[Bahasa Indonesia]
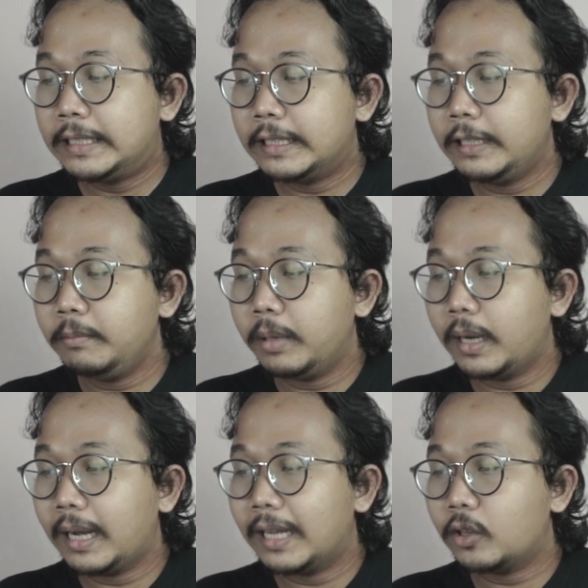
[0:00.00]

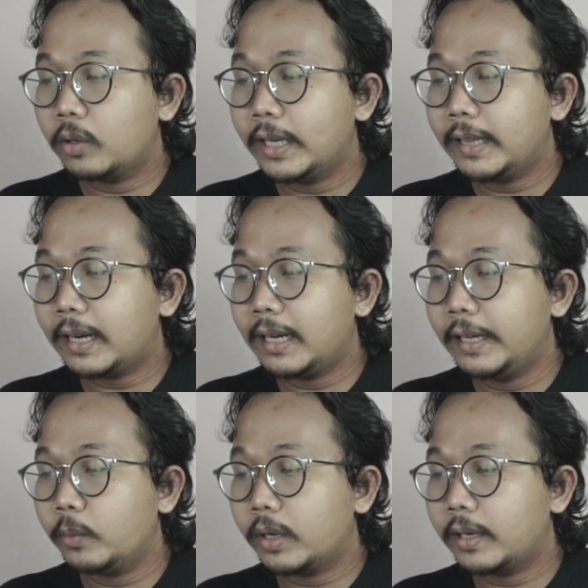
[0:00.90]
seimbang atau netral
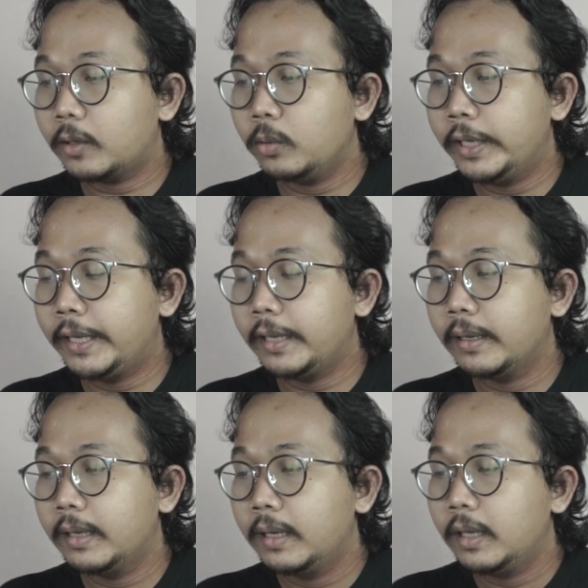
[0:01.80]
yang warna kuning